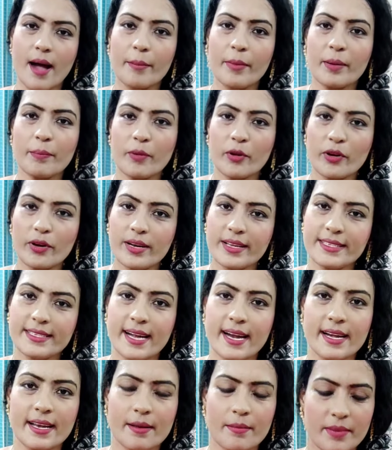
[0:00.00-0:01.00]
আমার পরনের
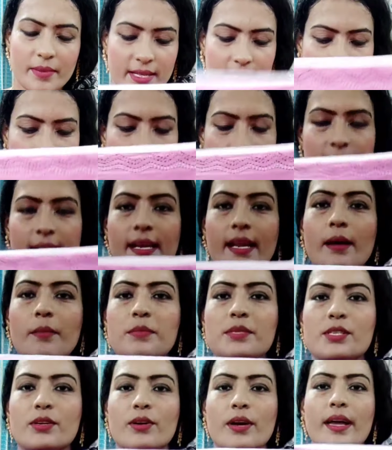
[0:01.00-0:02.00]
শাড়িটা আমরা দেখে নিলাম
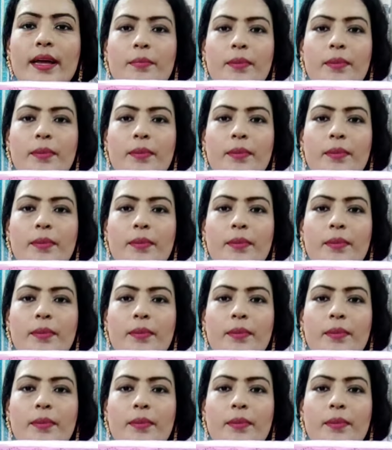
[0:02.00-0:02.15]
সো